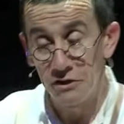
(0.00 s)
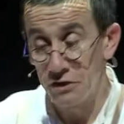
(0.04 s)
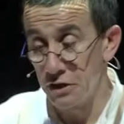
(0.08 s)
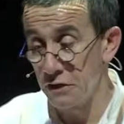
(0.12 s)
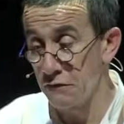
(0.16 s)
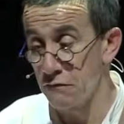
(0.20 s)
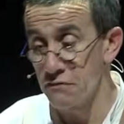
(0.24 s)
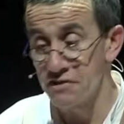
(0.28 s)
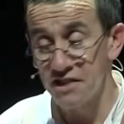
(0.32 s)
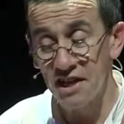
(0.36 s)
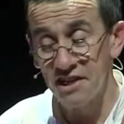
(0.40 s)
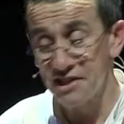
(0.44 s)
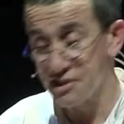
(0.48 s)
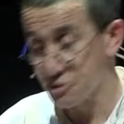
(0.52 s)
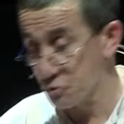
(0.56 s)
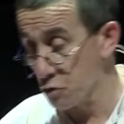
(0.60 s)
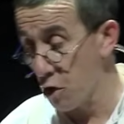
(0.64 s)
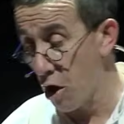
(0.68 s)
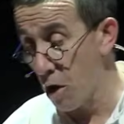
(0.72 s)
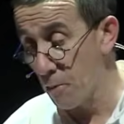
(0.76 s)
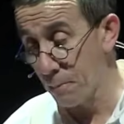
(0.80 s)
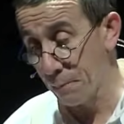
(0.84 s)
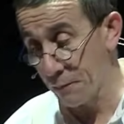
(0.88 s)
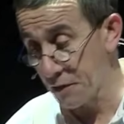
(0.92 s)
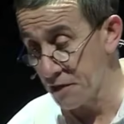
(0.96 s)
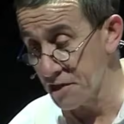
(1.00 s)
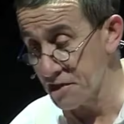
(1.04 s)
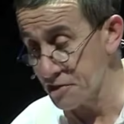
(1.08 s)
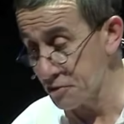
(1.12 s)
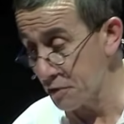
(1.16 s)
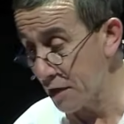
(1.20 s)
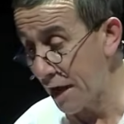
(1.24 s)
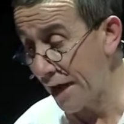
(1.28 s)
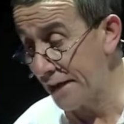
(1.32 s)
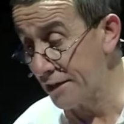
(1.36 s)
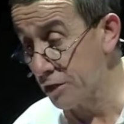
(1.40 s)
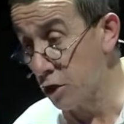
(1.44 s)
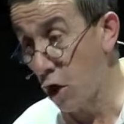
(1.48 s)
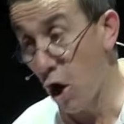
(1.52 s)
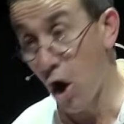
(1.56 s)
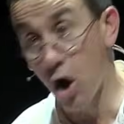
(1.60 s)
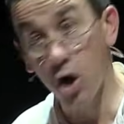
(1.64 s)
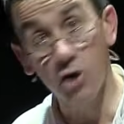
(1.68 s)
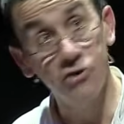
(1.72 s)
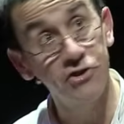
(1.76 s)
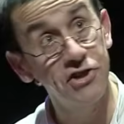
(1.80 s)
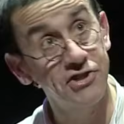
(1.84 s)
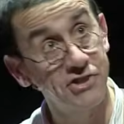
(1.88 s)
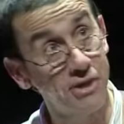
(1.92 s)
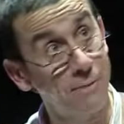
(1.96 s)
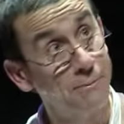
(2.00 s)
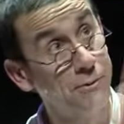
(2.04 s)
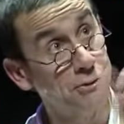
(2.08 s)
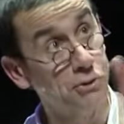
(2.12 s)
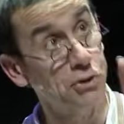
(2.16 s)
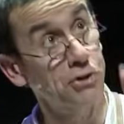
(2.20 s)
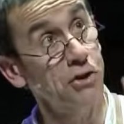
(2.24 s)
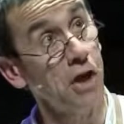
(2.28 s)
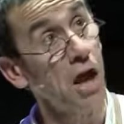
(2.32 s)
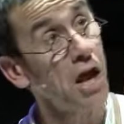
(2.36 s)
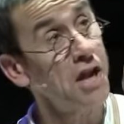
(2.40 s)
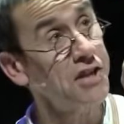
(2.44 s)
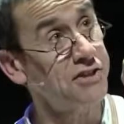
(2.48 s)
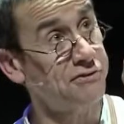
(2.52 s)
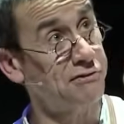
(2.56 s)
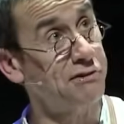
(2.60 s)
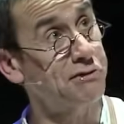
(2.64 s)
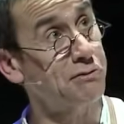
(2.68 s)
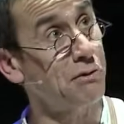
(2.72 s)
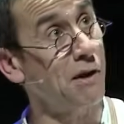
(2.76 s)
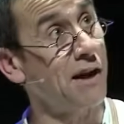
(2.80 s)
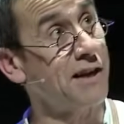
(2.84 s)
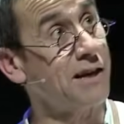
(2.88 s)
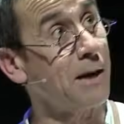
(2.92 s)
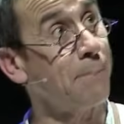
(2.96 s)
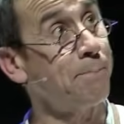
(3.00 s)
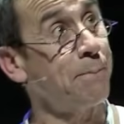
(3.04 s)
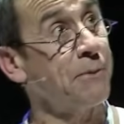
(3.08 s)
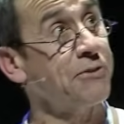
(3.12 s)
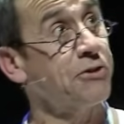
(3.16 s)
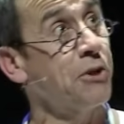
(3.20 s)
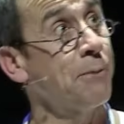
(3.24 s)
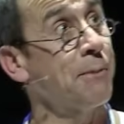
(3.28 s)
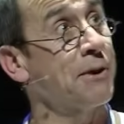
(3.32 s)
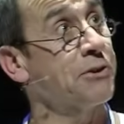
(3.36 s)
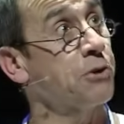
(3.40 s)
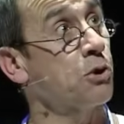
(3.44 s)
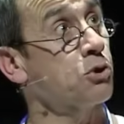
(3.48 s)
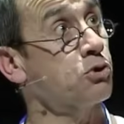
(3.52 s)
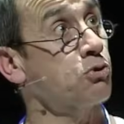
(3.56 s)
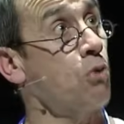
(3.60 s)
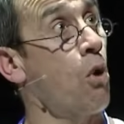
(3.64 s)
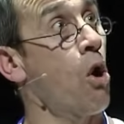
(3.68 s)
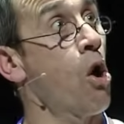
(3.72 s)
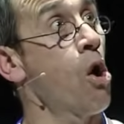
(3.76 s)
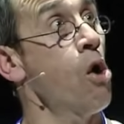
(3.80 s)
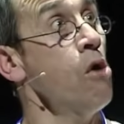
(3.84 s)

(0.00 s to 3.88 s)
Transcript: Il dit, vous êtes sous l'emprise de l'alcool. Il dit, ça m'étonnerait, je suis sous la capote de ma de